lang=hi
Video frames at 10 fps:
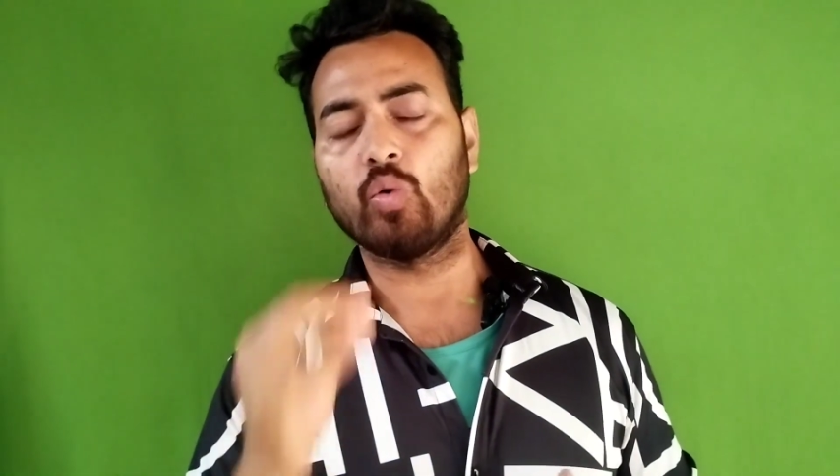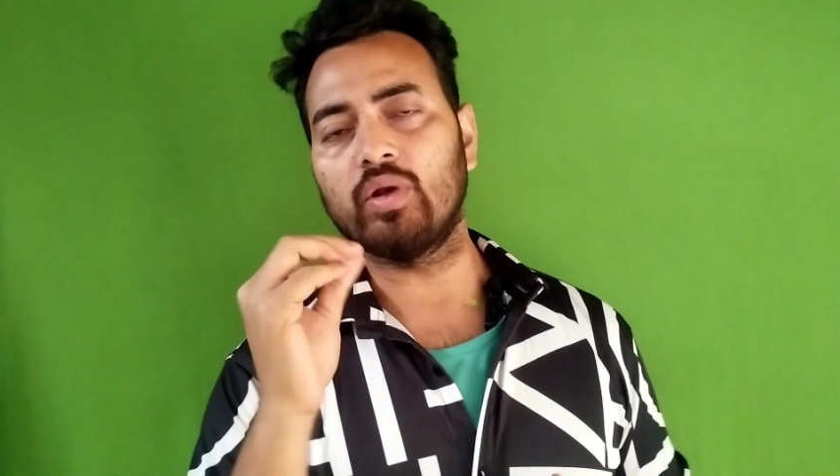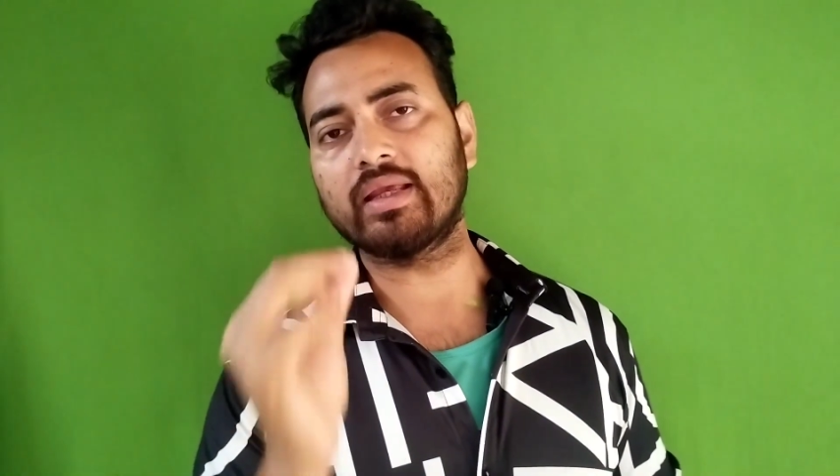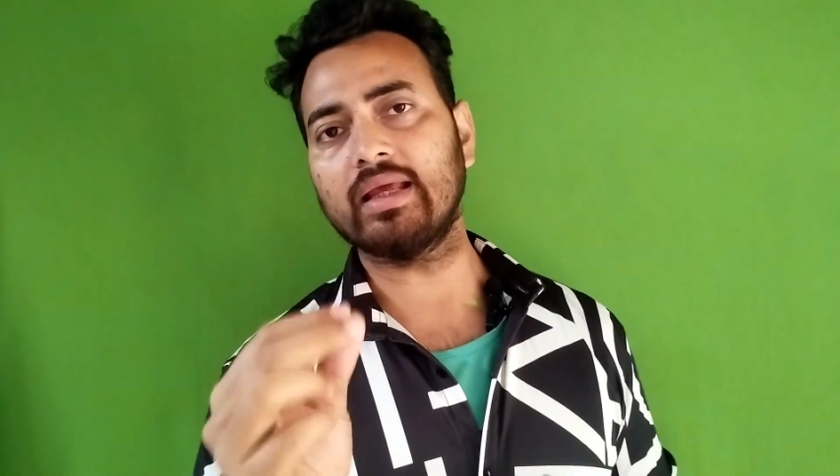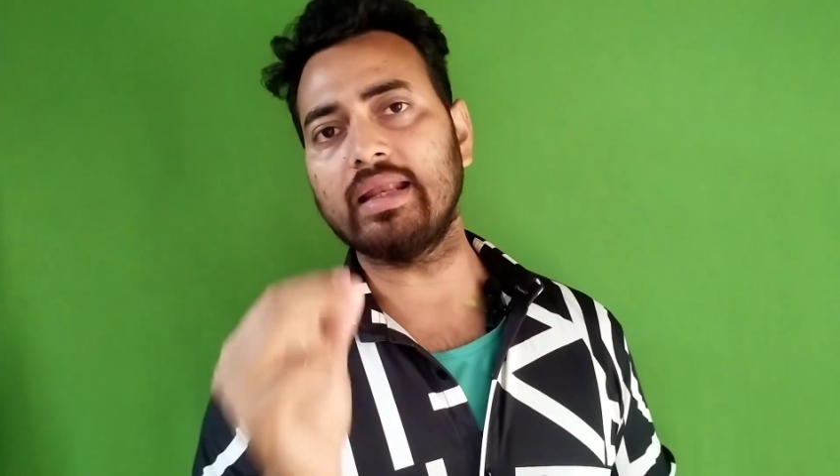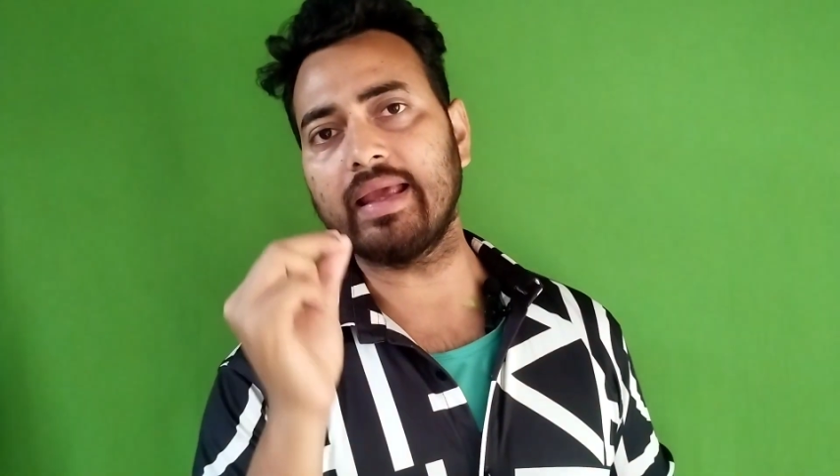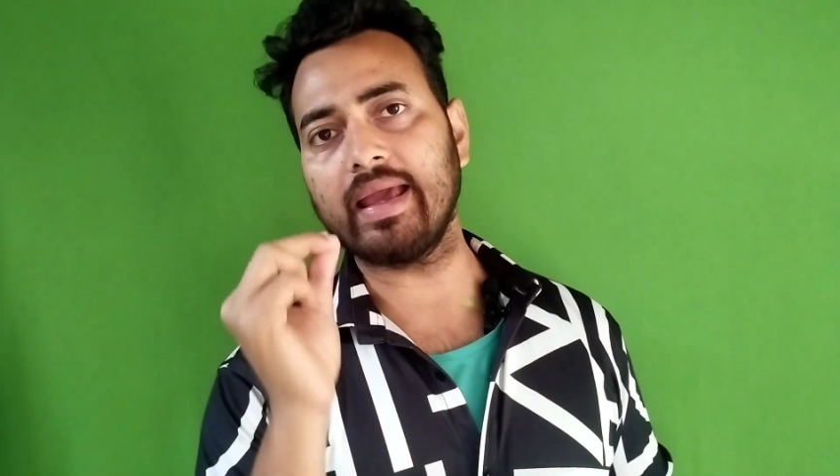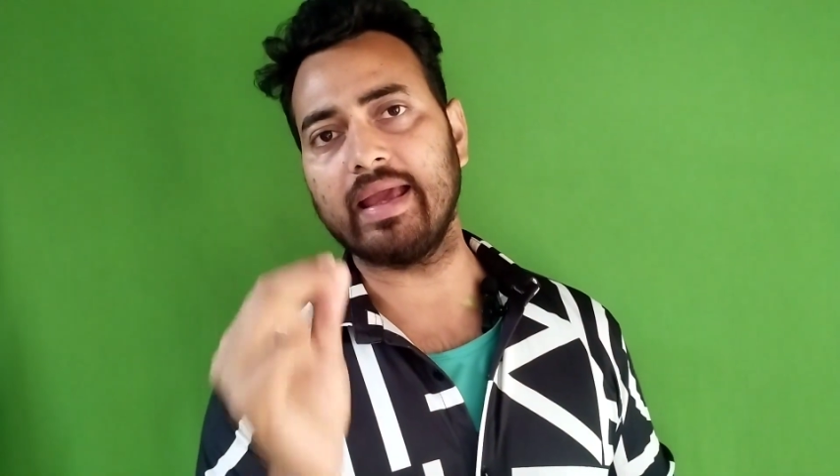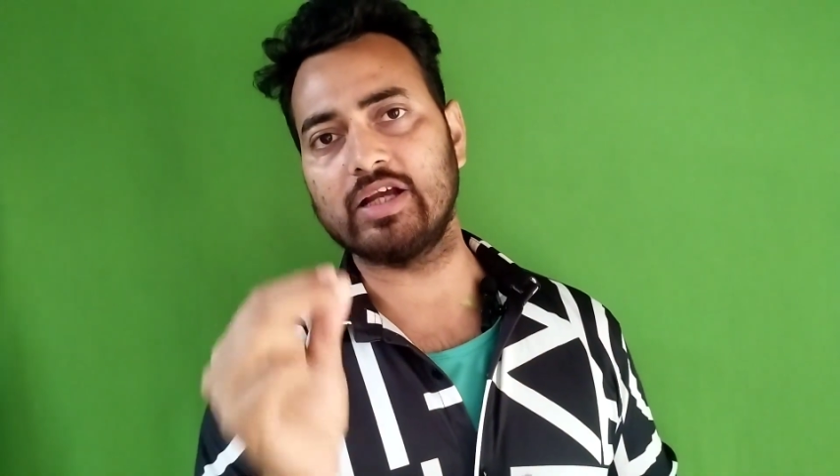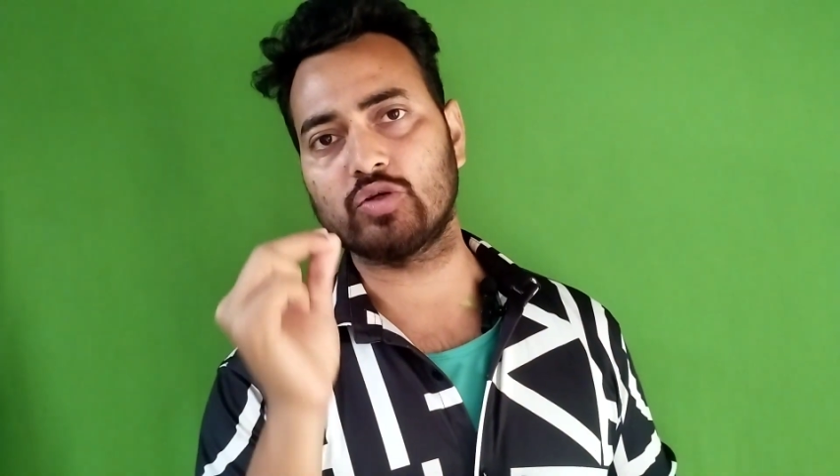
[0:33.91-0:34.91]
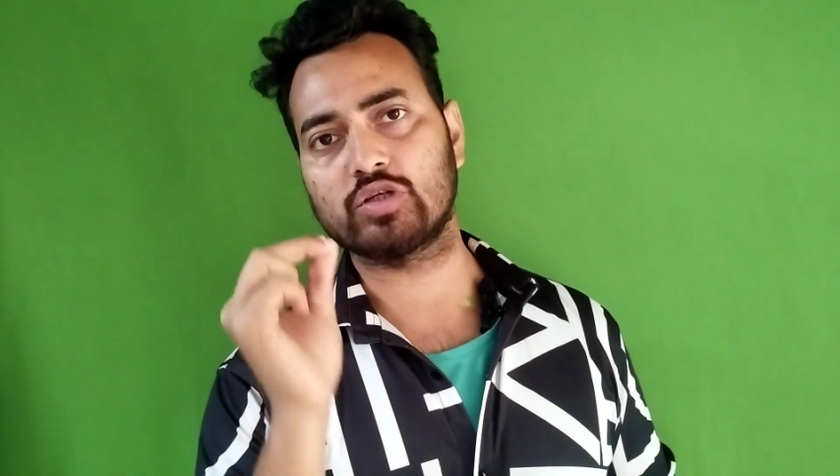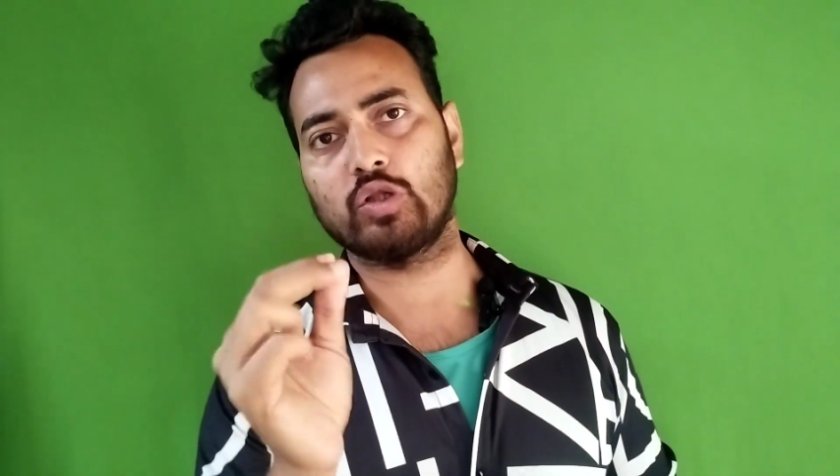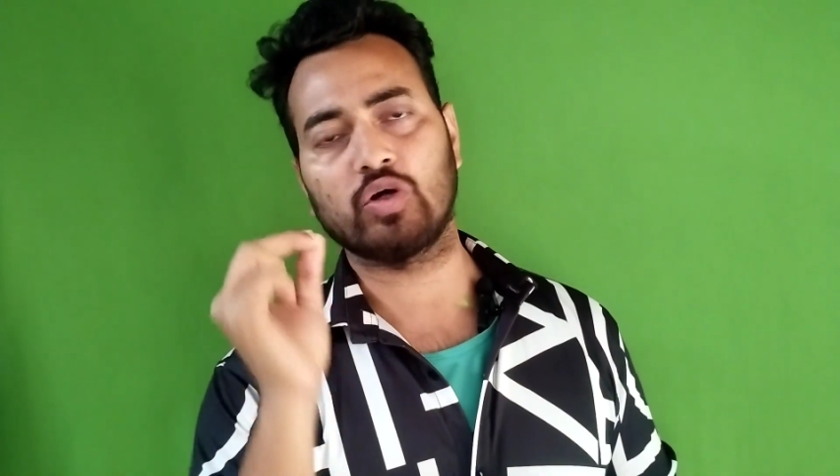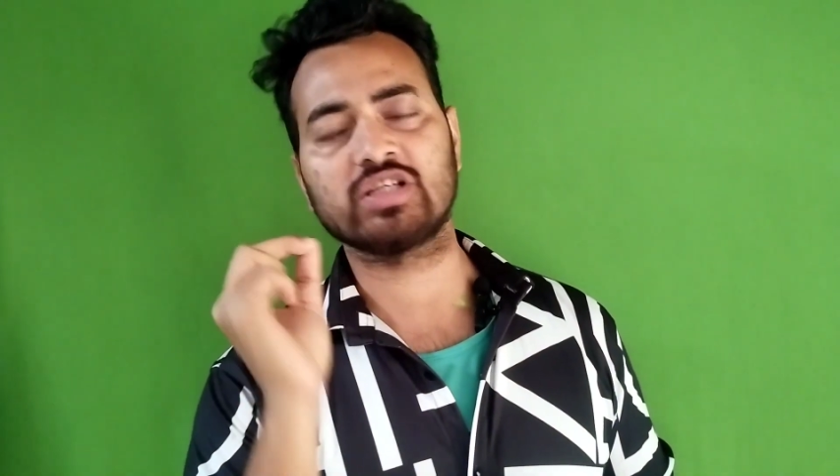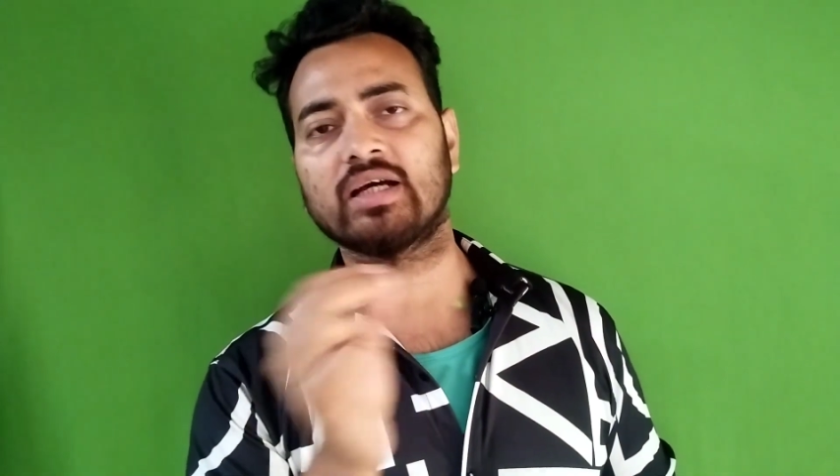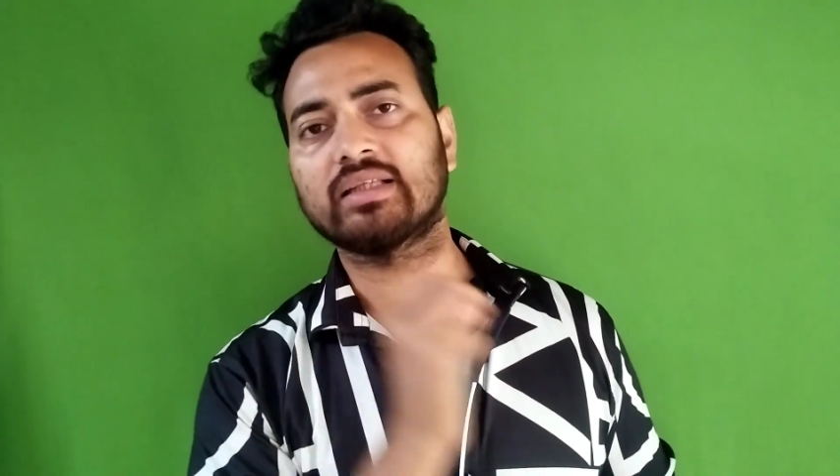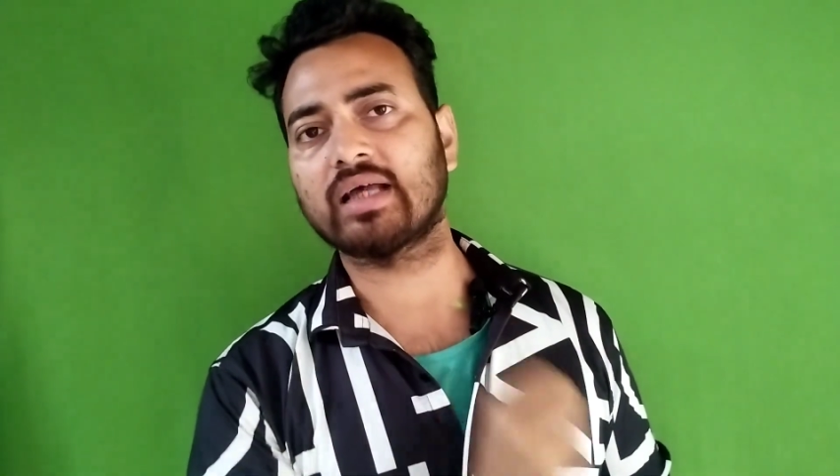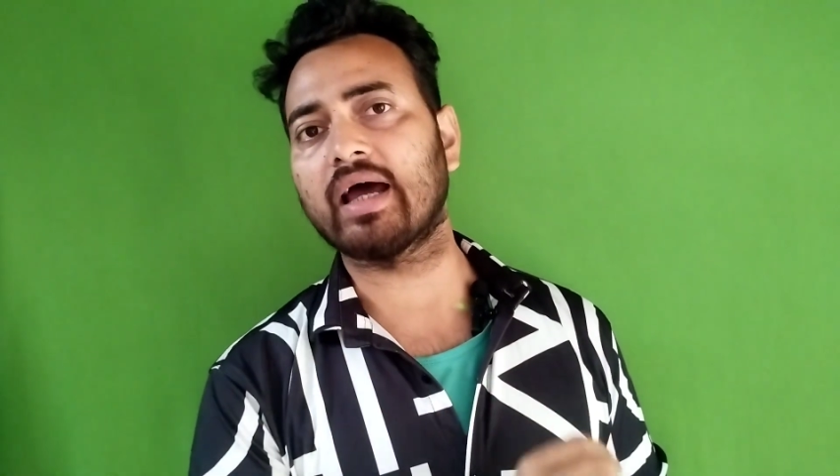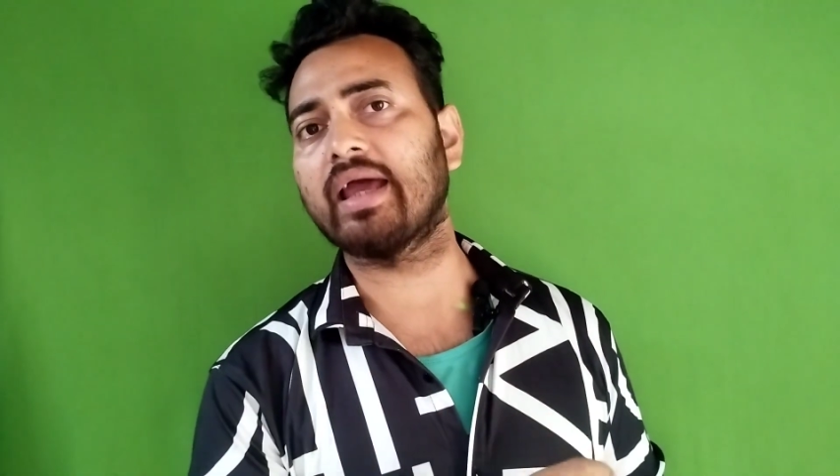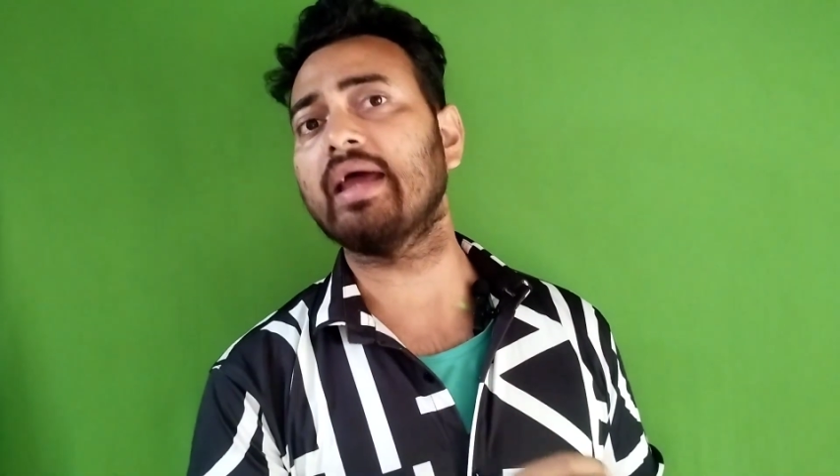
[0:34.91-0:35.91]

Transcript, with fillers: उनके लिए एशूज लॉन्च करता